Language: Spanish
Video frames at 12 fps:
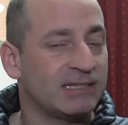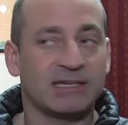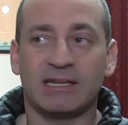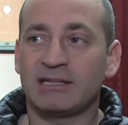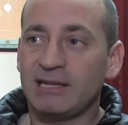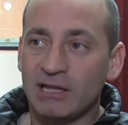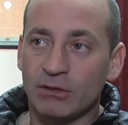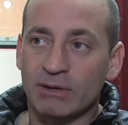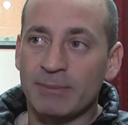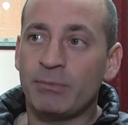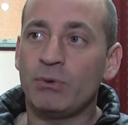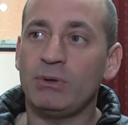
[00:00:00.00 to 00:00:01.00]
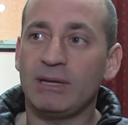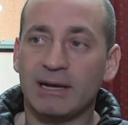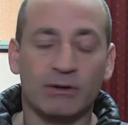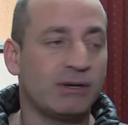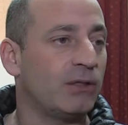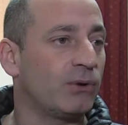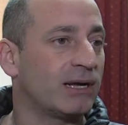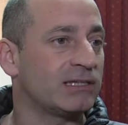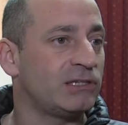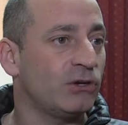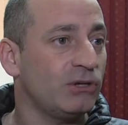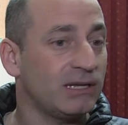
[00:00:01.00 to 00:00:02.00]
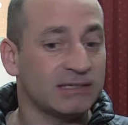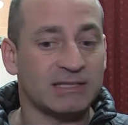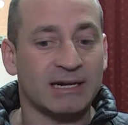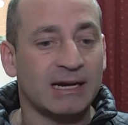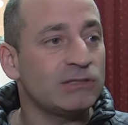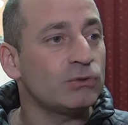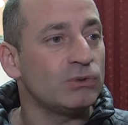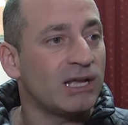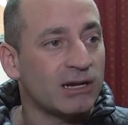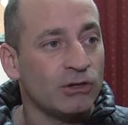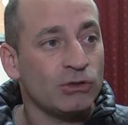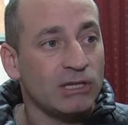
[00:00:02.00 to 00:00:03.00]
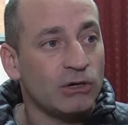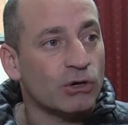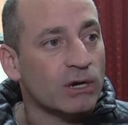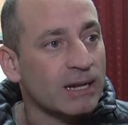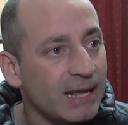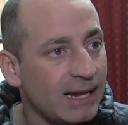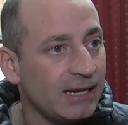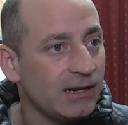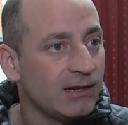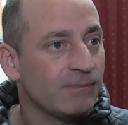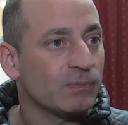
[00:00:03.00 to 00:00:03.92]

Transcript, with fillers: Secretaría de Obras Públicas con la educación y que se realice un diagnóstico real